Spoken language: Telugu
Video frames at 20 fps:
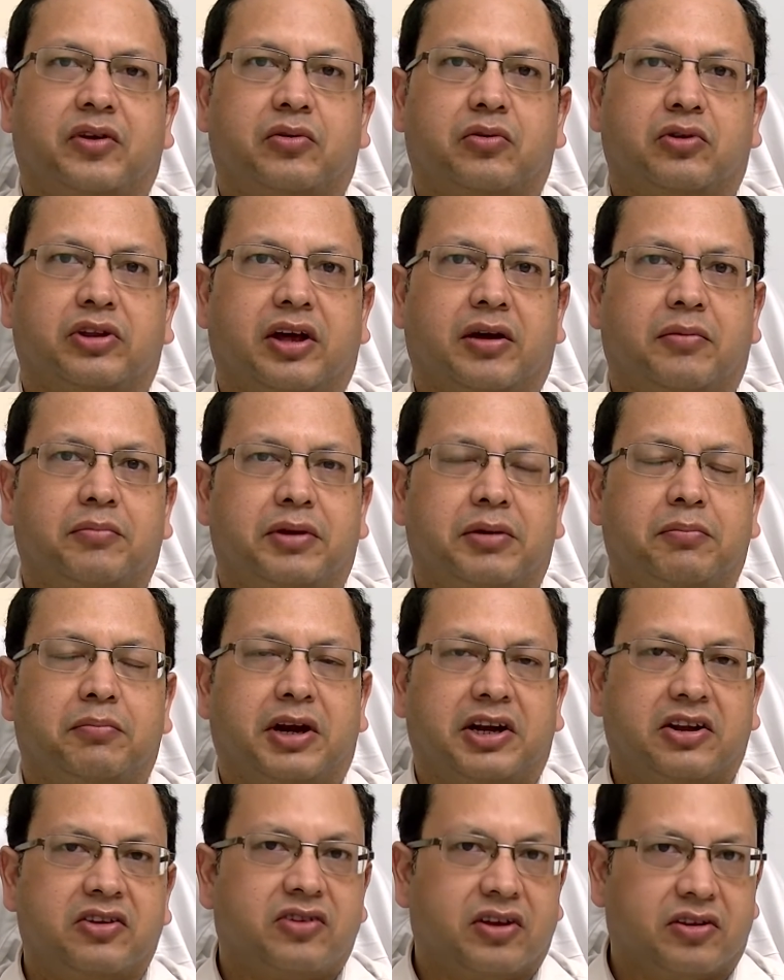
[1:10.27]
కొద్దిగా మీ
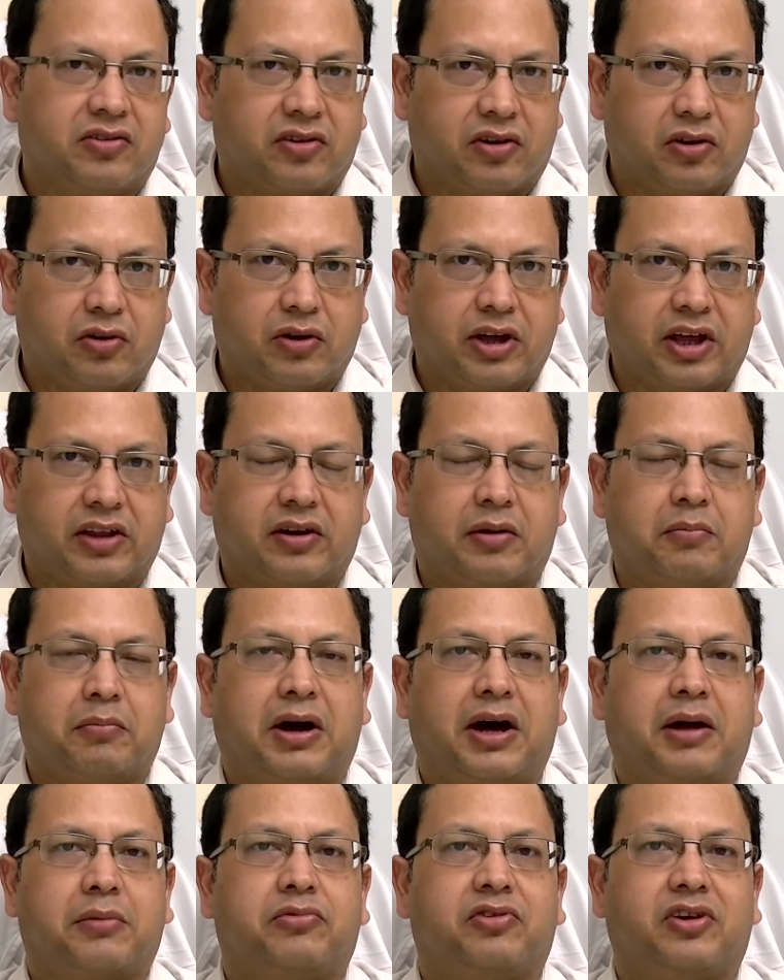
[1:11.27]
మెడిసిన్స్లో ఏదైనా
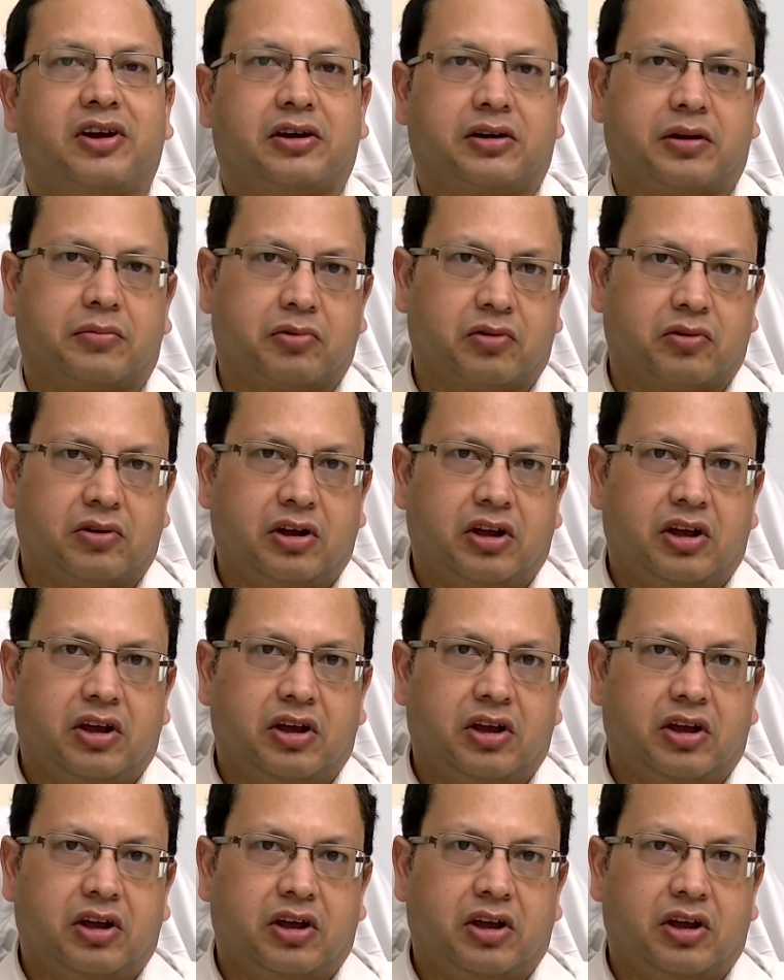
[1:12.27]
మార్పు చేయటము